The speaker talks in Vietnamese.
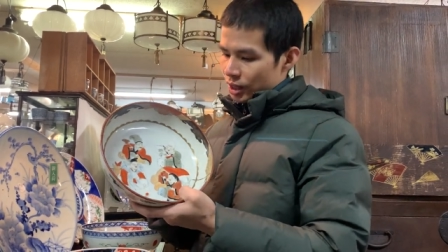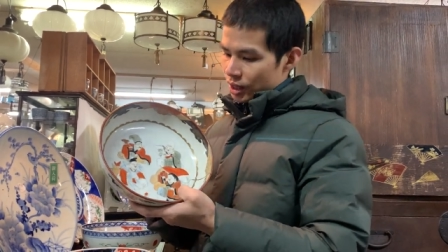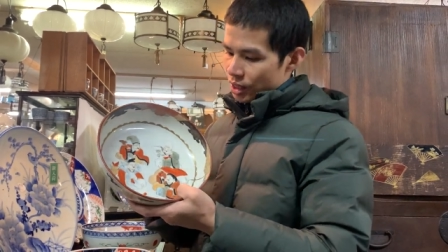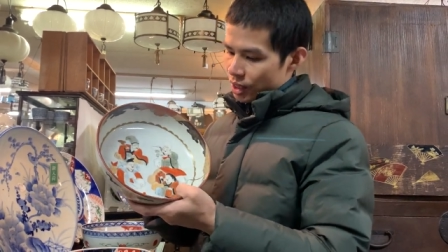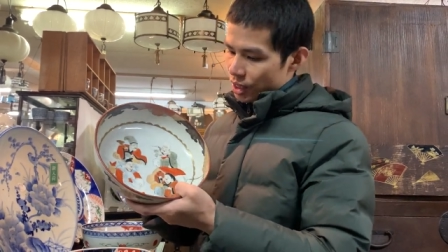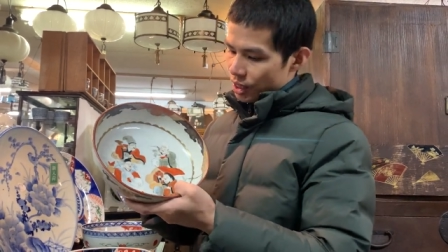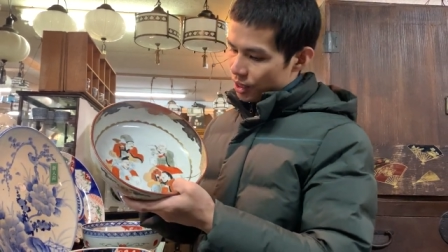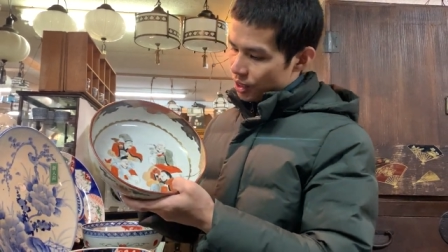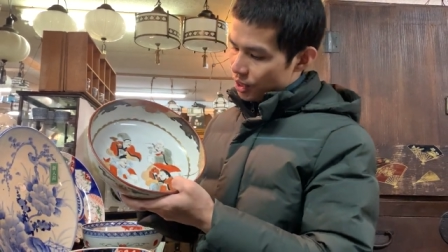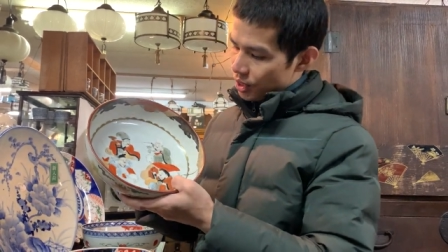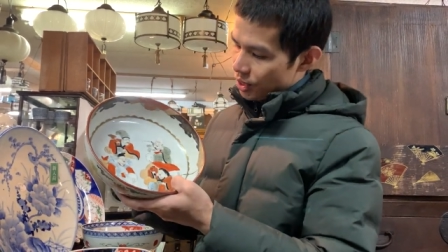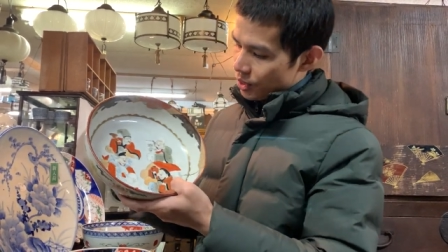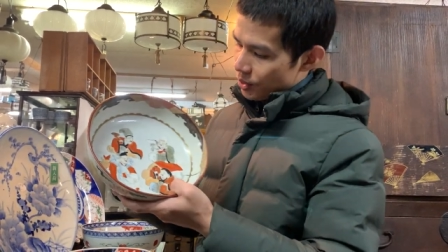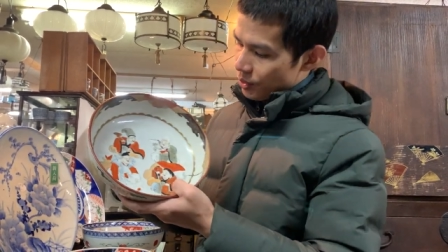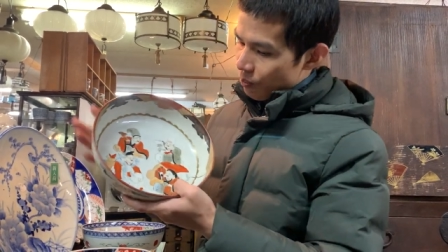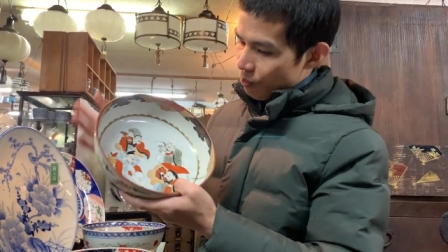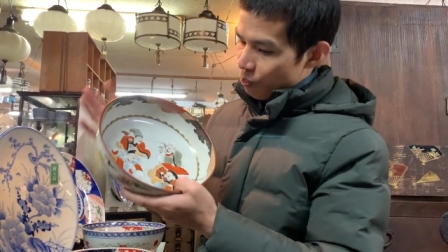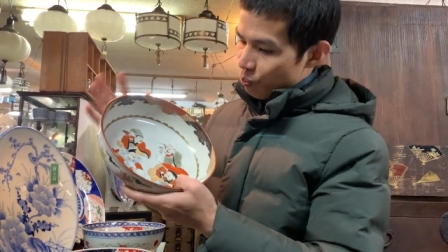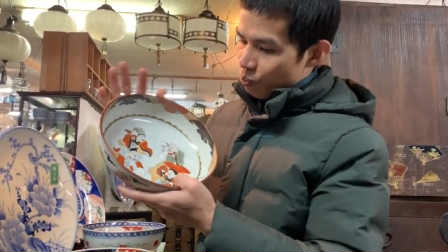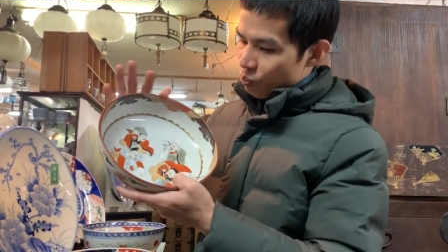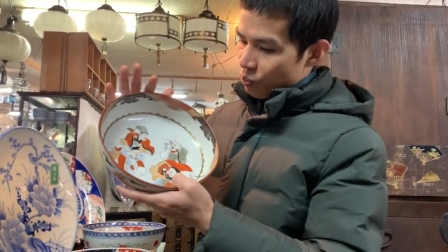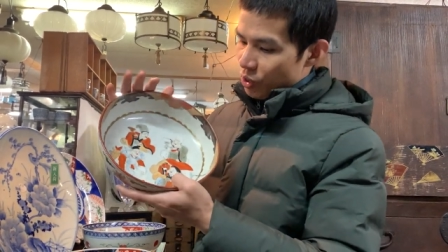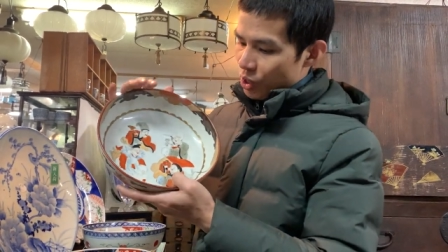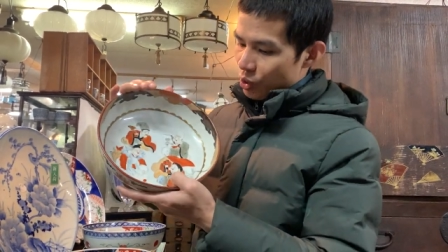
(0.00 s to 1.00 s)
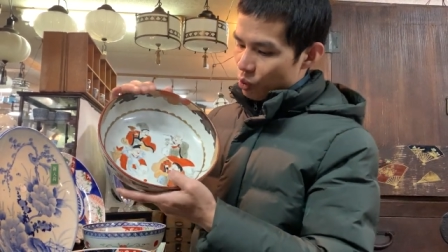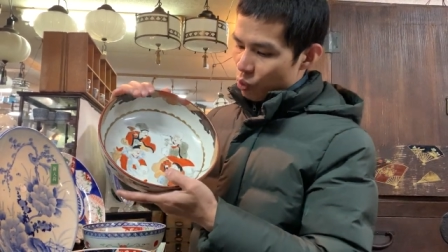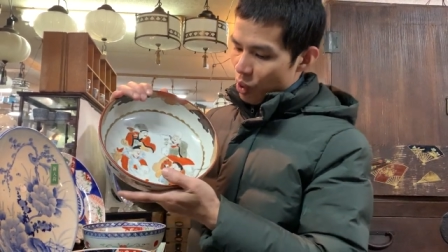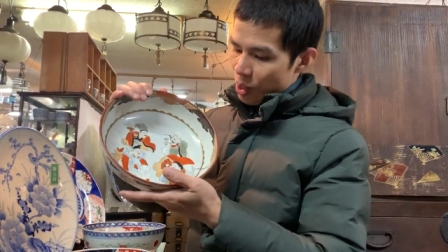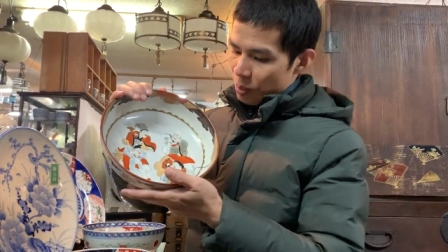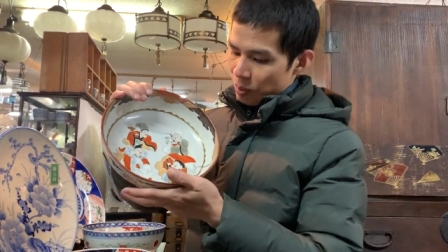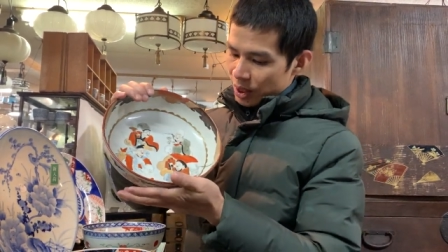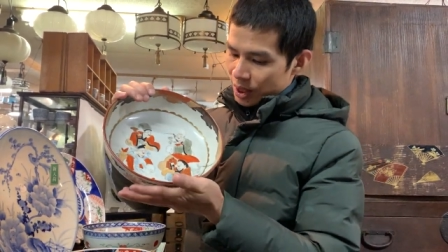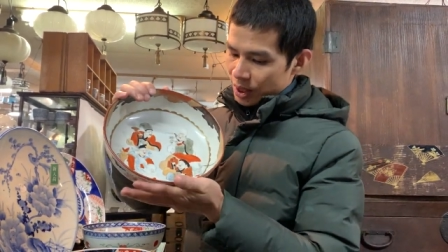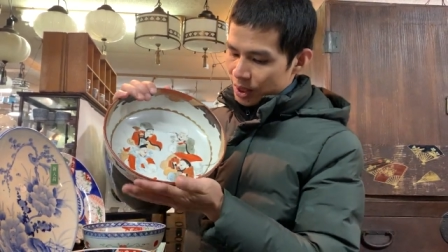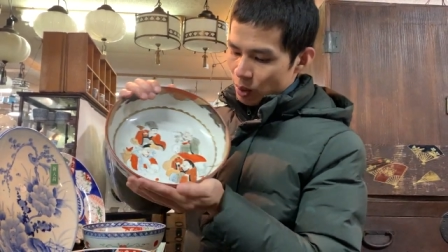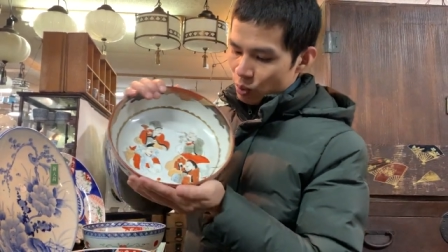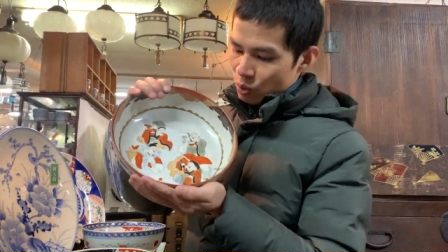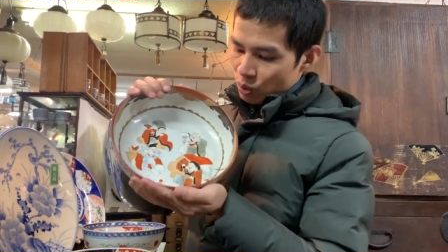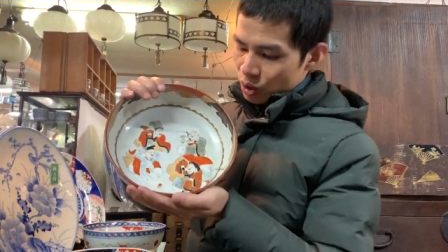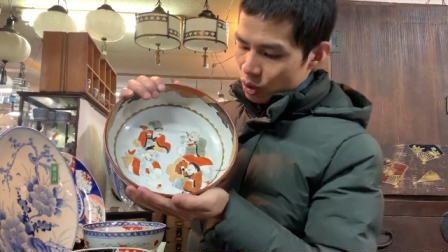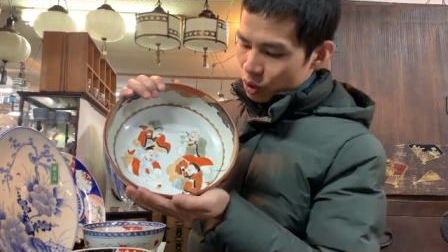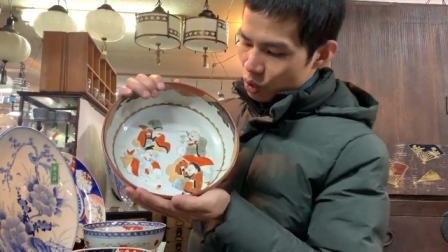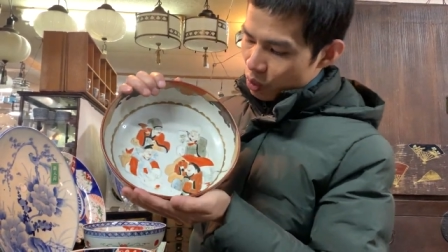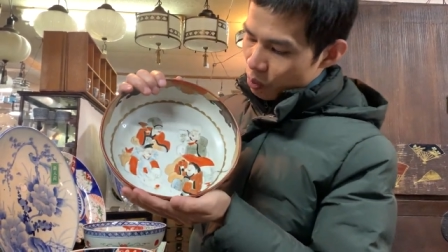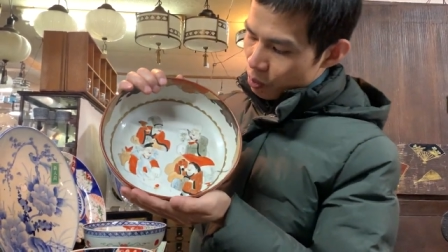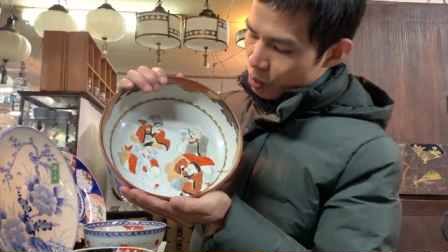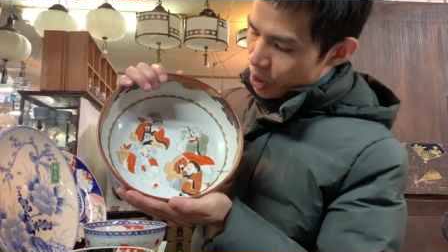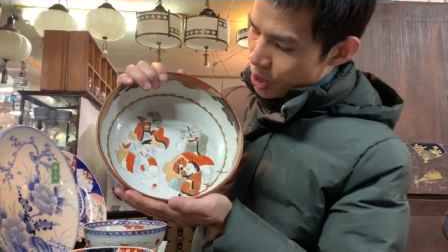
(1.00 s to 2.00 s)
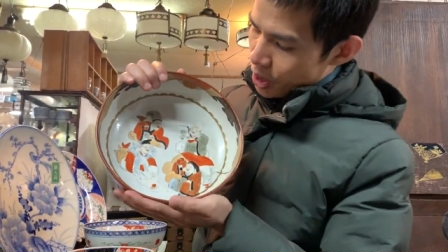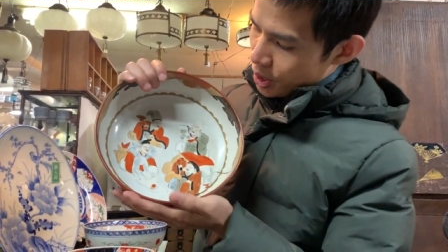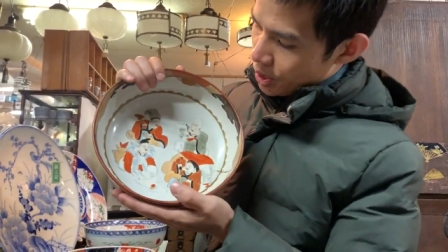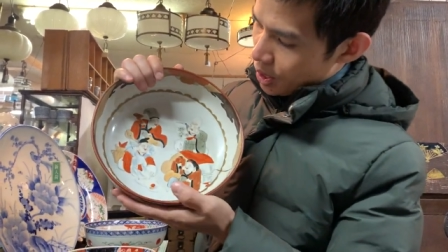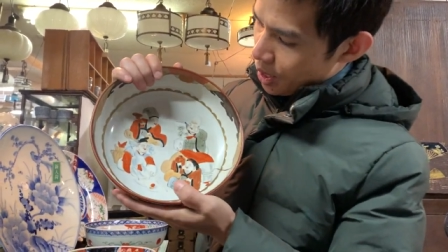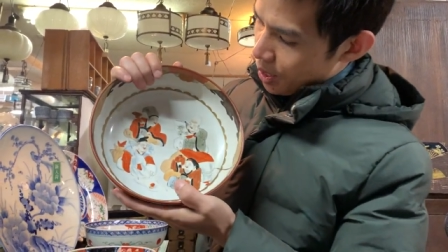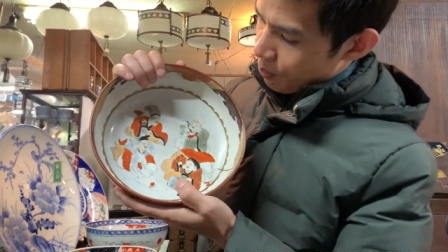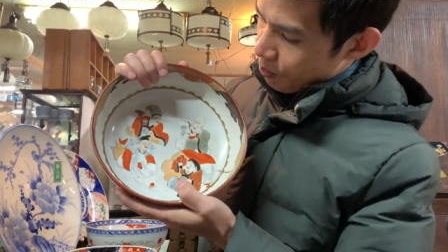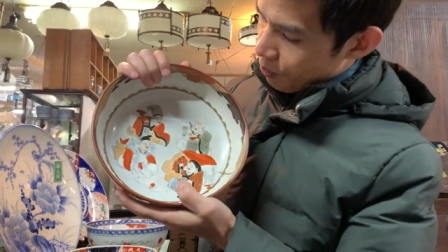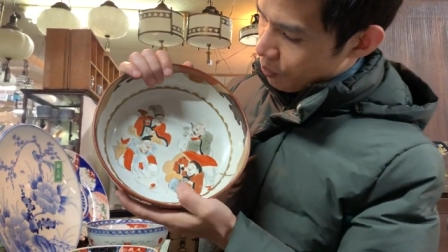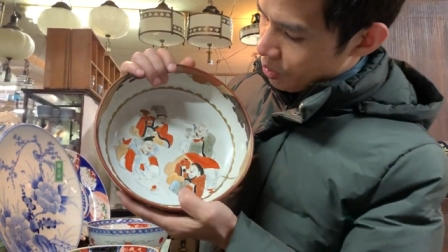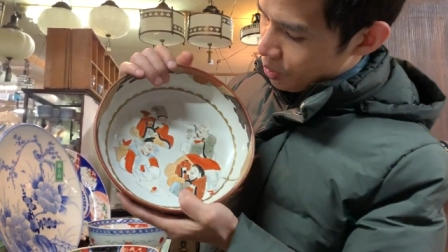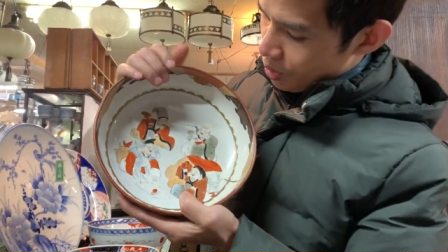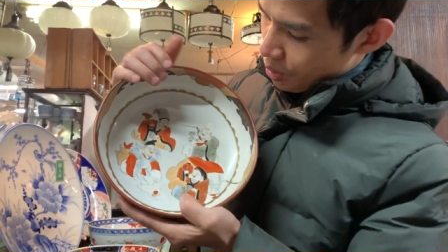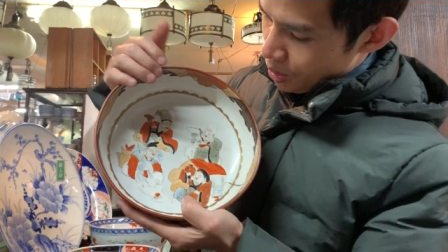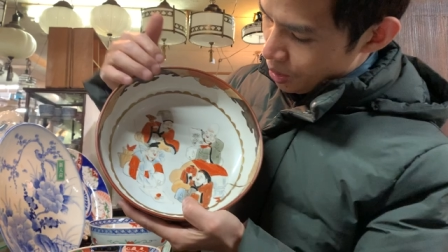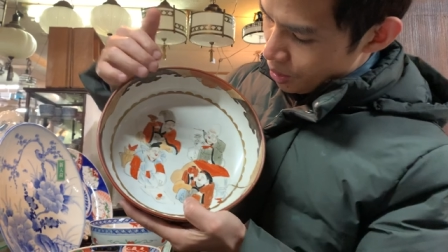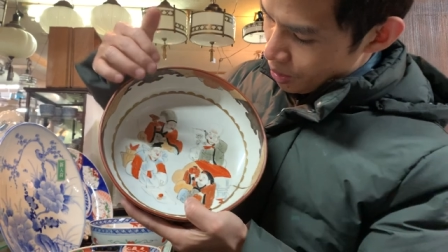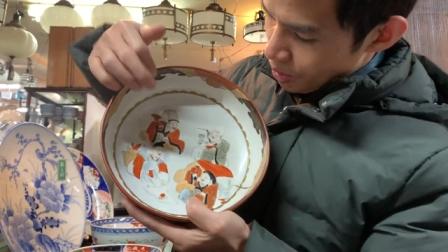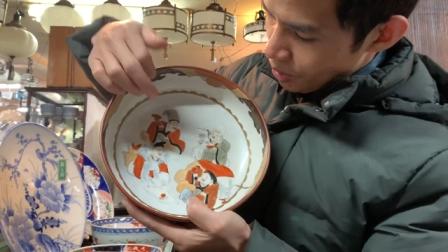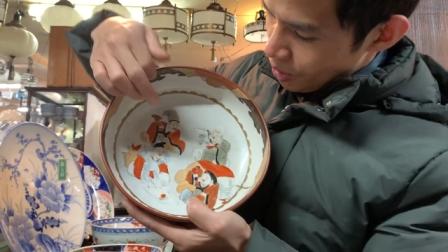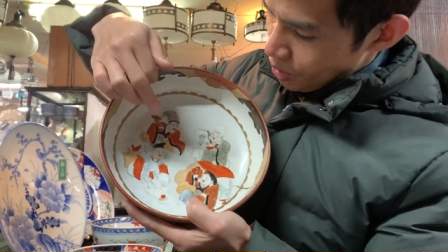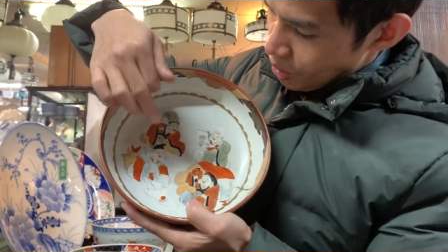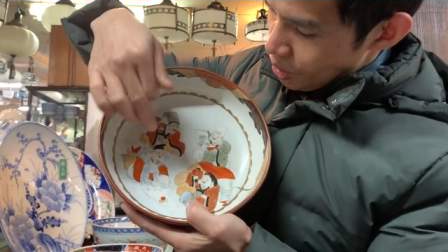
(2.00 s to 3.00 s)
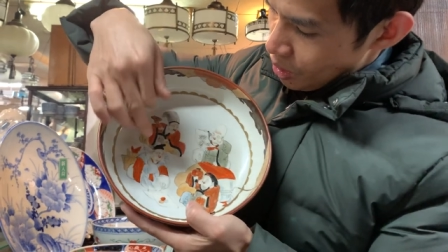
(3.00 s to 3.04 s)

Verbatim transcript: Đây, mình quay mặt trong trước cho mọi người xem. Đấy.